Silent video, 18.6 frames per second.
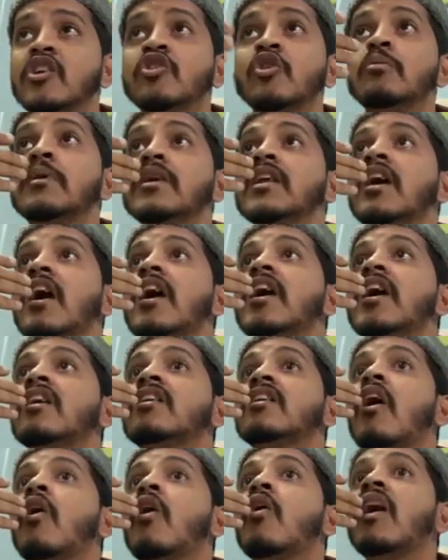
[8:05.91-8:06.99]
समझ में आ
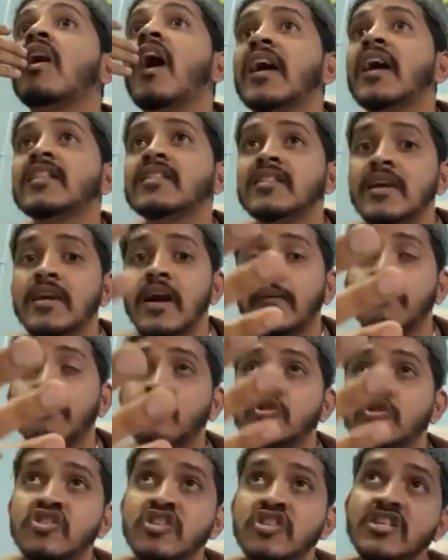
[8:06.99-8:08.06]
रहा ये तो मेरी एक
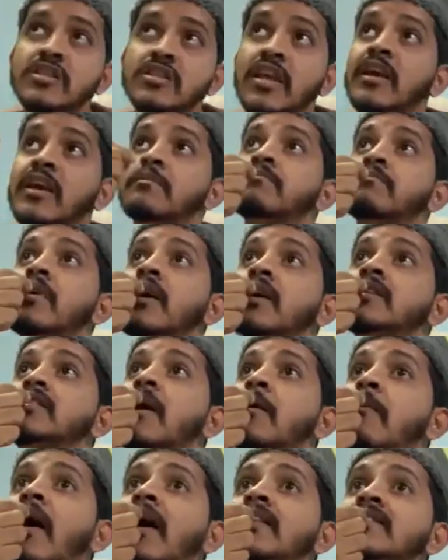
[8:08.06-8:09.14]
अवकात नहीं है आपकी
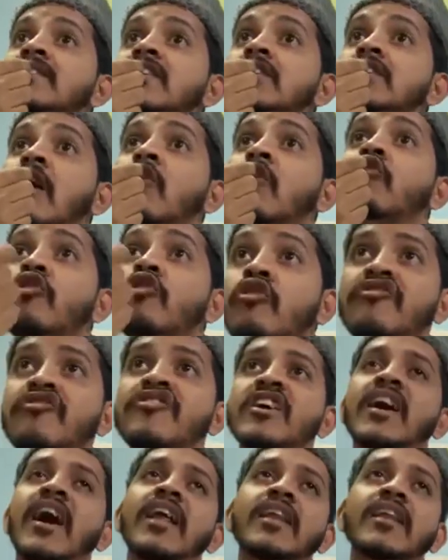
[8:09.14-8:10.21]
चीज़ एक एक
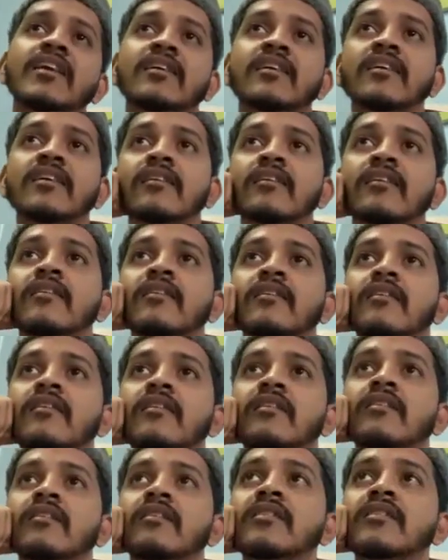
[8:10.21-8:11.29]
ज़बान से एक हरूफ
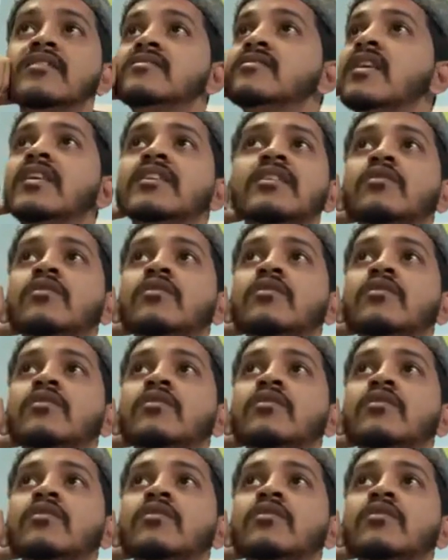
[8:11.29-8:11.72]
निकालने की